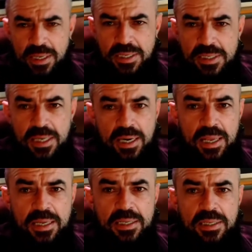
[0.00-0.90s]
esse
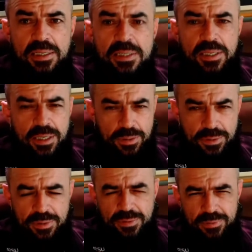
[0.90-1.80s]
leque de
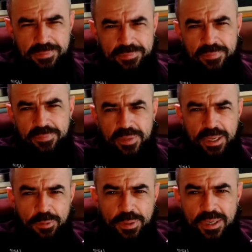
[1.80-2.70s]
inscritos.
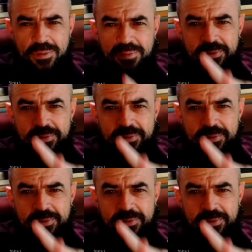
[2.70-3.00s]
Tranquilo?